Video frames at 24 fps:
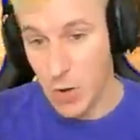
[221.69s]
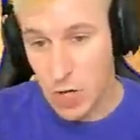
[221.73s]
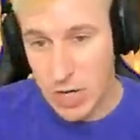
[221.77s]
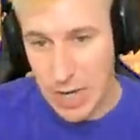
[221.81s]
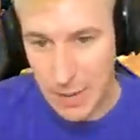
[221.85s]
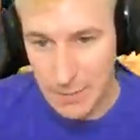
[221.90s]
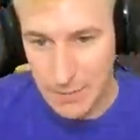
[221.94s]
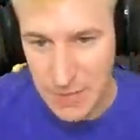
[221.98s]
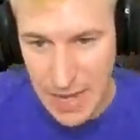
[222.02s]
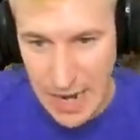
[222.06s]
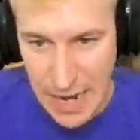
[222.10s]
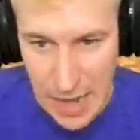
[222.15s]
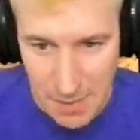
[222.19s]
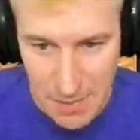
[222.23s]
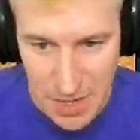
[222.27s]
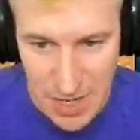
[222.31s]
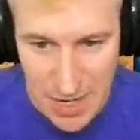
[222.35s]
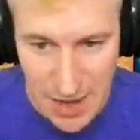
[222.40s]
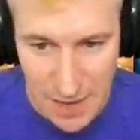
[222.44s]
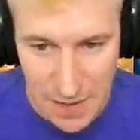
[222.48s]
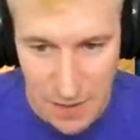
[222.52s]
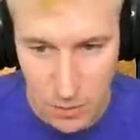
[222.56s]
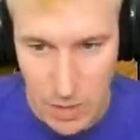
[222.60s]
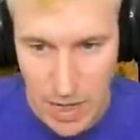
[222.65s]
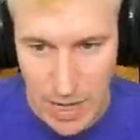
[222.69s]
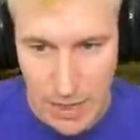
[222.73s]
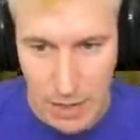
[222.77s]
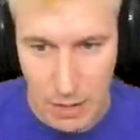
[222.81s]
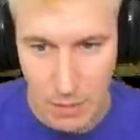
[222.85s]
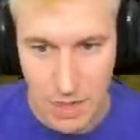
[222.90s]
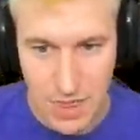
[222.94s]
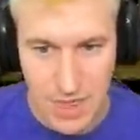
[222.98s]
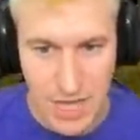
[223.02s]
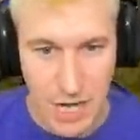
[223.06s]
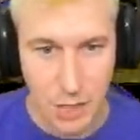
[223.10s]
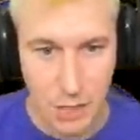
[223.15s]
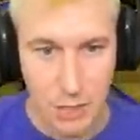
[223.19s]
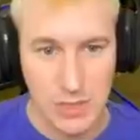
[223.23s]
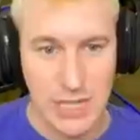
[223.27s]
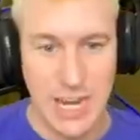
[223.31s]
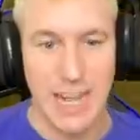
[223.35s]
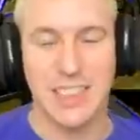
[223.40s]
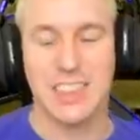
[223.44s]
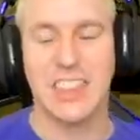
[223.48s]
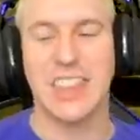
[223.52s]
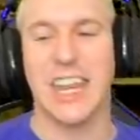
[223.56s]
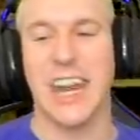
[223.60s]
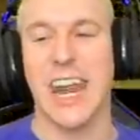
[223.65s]
Cómo cambia la mira de una cabeza a
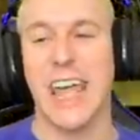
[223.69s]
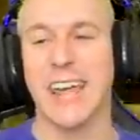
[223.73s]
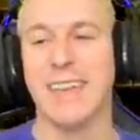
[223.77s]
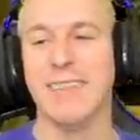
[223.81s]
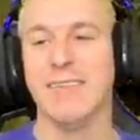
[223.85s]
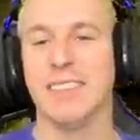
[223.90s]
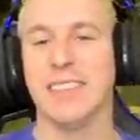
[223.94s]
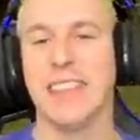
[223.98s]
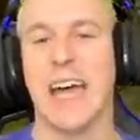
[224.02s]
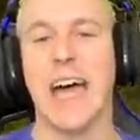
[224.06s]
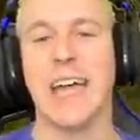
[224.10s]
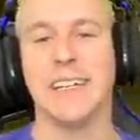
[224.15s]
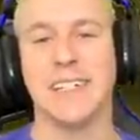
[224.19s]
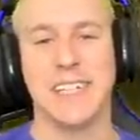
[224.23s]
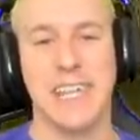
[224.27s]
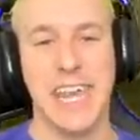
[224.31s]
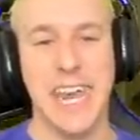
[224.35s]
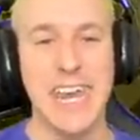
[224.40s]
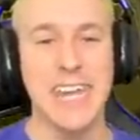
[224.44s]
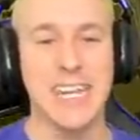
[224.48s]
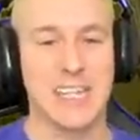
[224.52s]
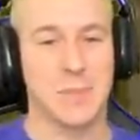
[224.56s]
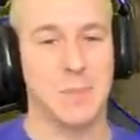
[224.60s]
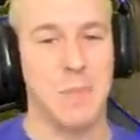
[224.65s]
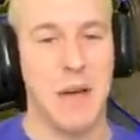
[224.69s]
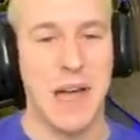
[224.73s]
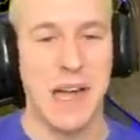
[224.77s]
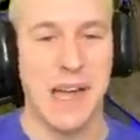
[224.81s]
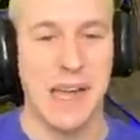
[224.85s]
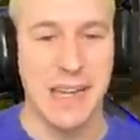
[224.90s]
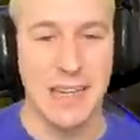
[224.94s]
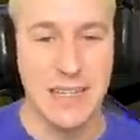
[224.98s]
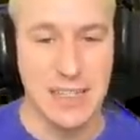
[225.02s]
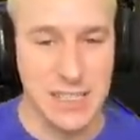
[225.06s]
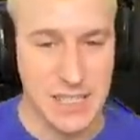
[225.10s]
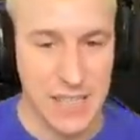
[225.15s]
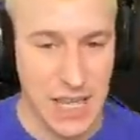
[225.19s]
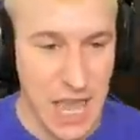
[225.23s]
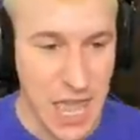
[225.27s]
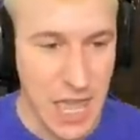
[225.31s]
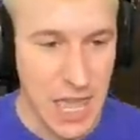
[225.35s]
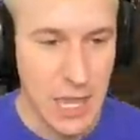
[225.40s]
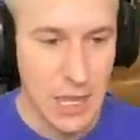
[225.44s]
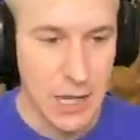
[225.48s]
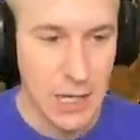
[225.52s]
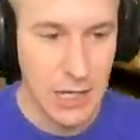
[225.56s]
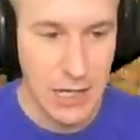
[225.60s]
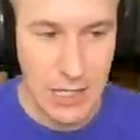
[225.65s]
otra. 36 bajas
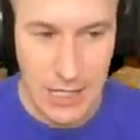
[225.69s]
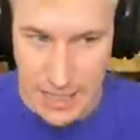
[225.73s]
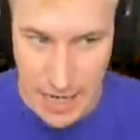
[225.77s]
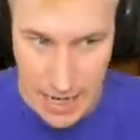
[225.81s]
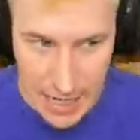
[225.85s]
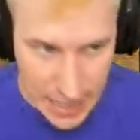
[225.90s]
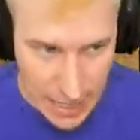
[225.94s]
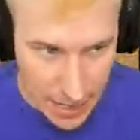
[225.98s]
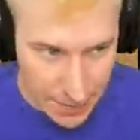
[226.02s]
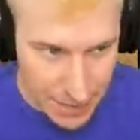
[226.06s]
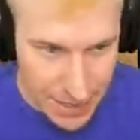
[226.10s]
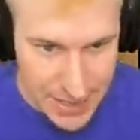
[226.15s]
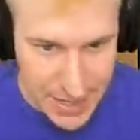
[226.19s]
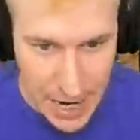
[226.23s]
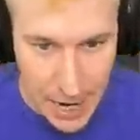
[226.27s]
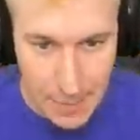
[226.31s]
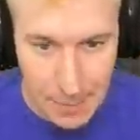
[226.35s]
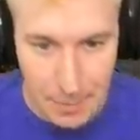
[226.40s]
y que acabe